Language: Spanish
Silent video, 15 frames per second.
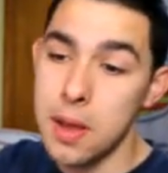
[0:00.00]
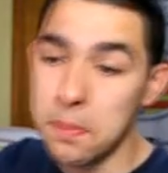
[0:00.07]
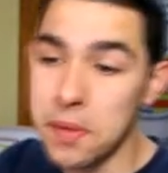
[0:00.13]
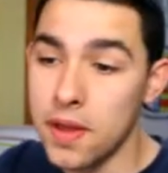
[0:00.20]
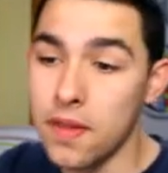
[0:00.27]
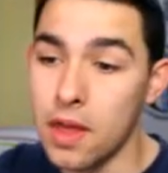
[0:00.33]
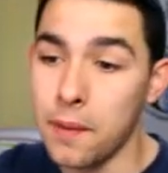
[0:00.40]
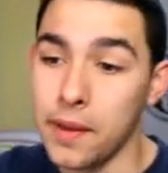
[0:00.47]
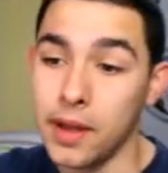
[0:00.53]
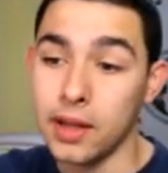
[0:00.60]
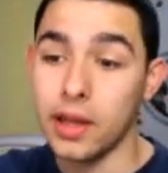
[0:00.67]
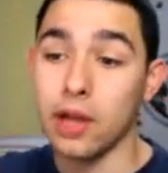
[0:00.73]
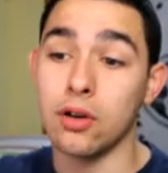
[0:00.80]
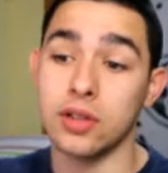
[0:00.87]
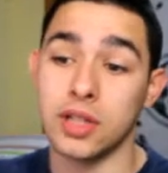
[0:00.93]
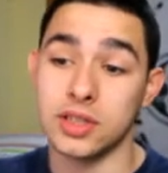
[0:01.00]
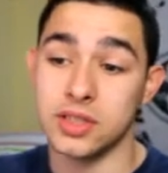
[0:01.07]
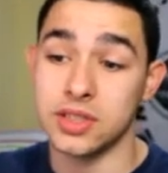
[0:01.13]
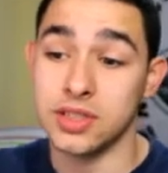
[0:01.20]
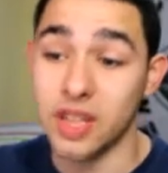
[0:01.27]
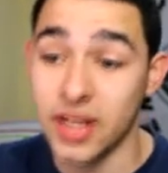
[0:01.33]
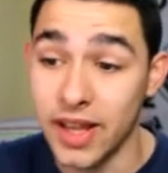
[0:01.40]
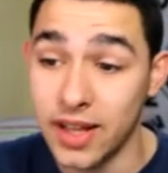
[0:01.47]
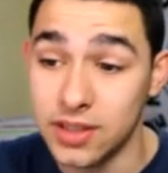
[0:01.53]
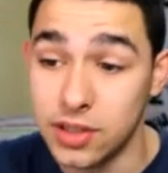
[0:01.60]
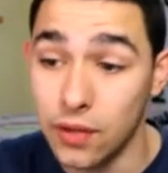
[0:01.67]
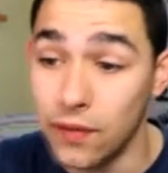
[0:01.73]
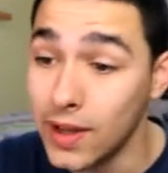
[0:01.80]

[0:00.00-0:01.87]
Pie débil, tengo tres estrellas de,